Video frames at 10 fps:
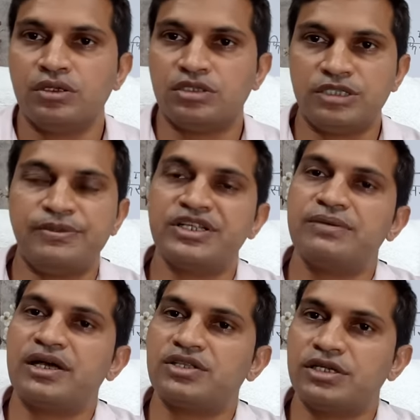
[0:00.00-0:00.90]
ट्रीटमेंट की
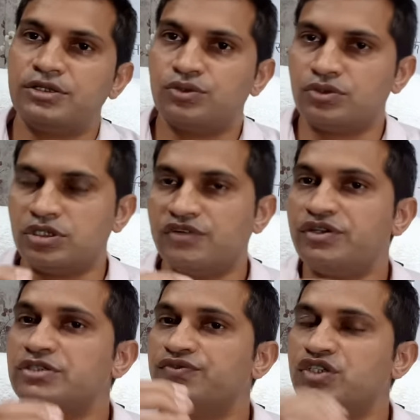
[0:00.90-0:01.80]
बात करें तो डियर
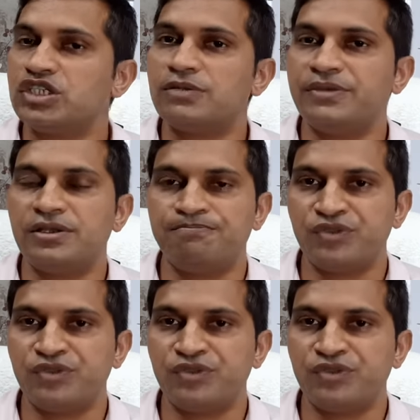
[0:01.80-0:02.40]
फ्रेंड्स फिशर में